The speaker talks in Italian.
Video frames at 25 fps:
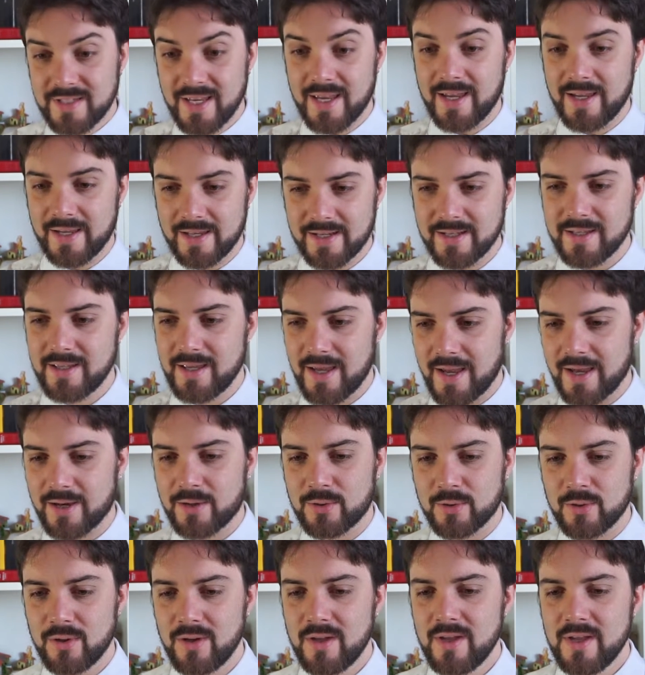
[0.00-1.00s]
ieri,
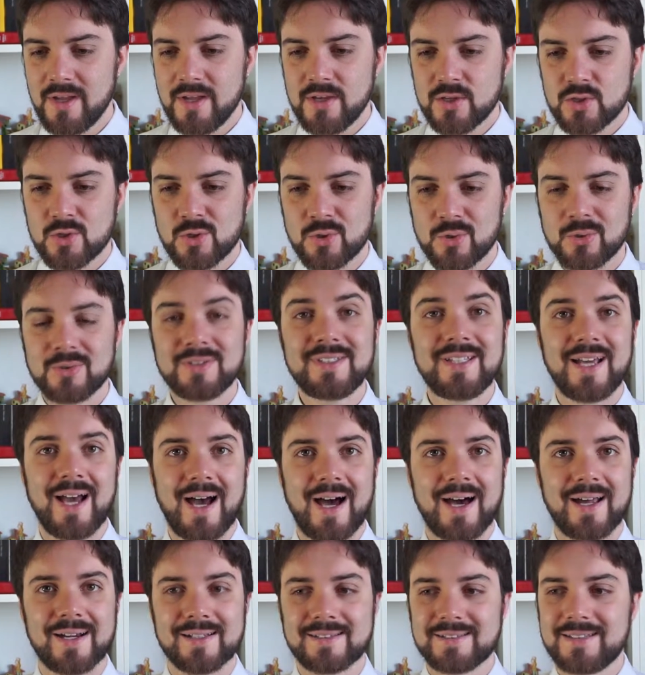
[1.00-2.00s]
ecco, sono di
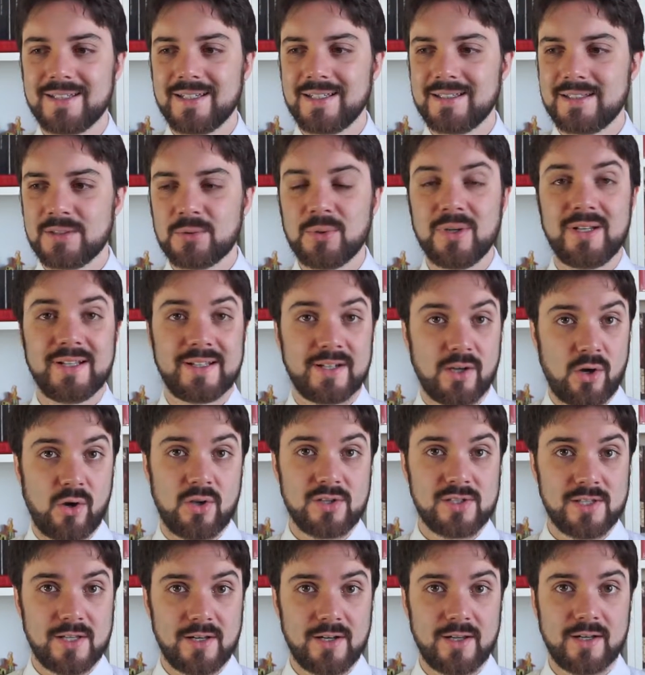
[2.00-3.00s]
arte, di quelli che
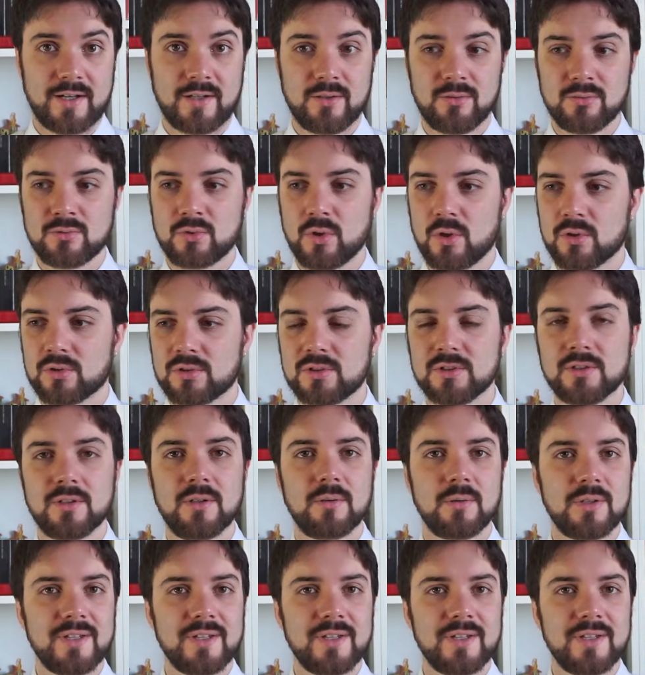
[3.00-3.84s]
costano anche un tot.